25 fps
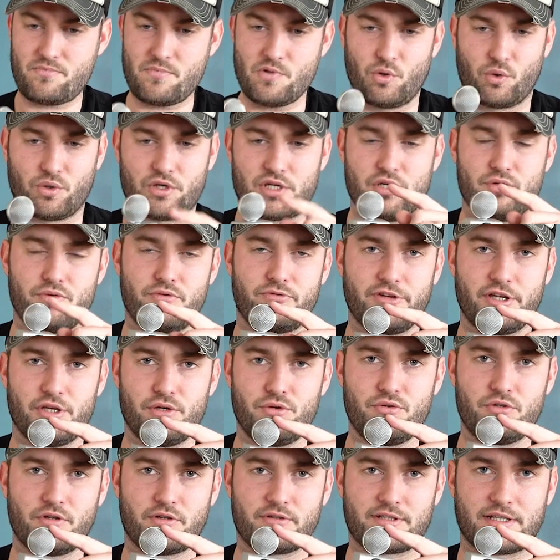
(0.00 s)
Donc il nous fait
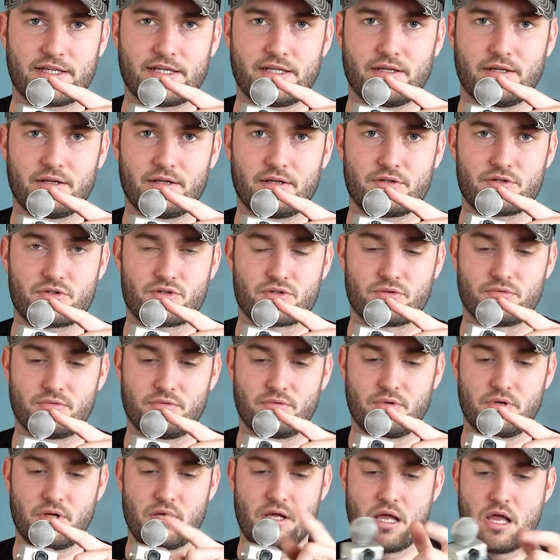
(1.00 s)
une entrée son.
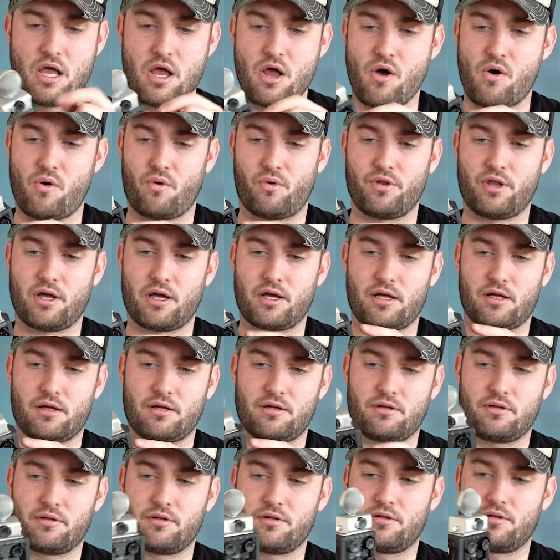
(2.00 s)
On a
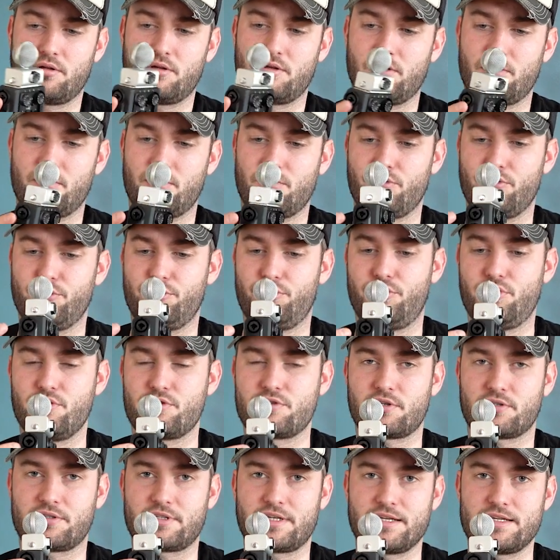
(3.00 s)

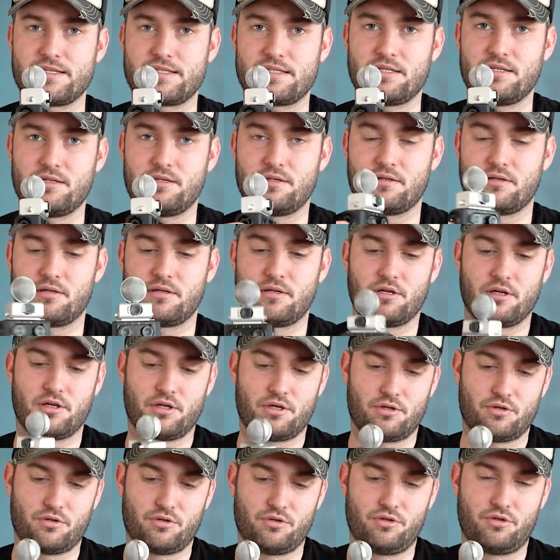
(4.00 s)
deux entrées ici
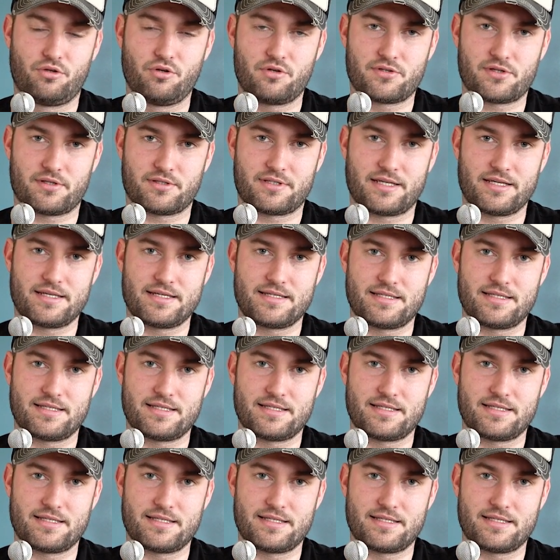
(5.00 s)
deux entrées